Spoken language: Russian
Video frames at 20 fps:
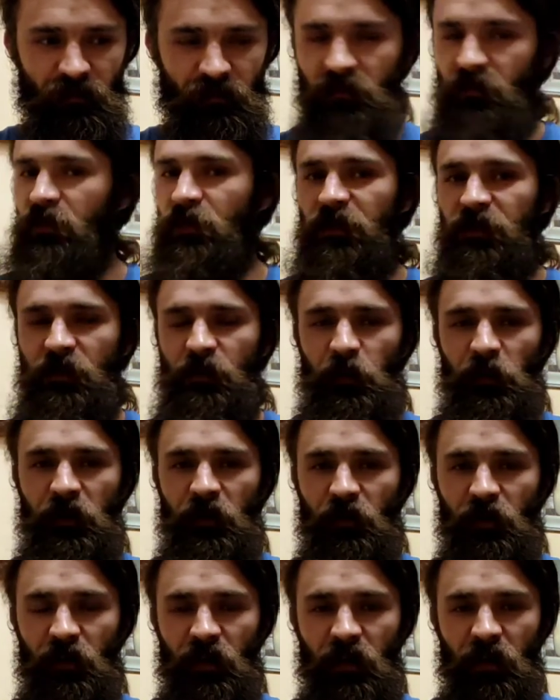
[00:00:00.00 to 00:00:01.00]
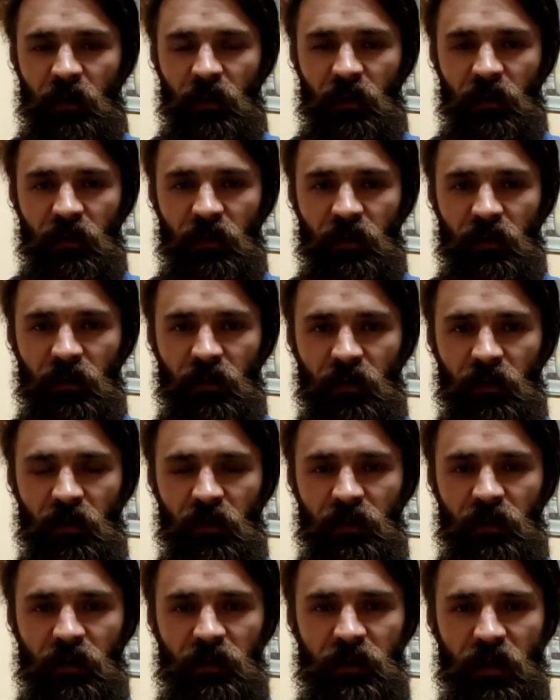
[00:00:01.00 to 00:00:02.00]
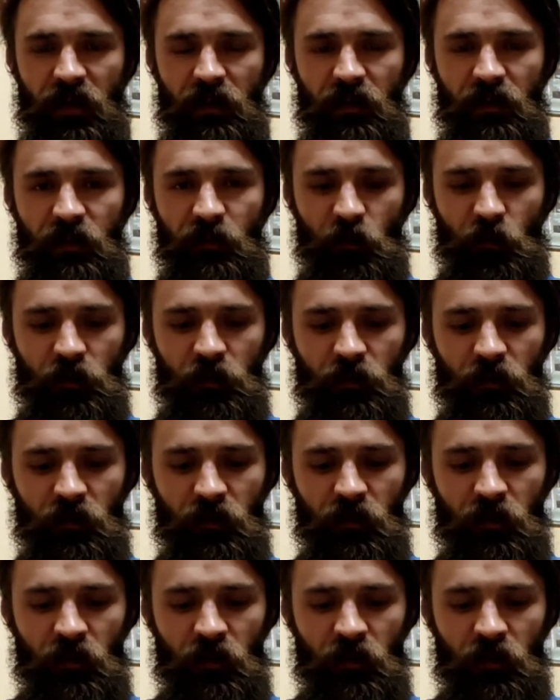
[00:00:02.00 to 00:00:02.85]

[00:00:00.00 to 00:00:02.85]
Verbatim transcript: без испытывания отрицательных эмоций.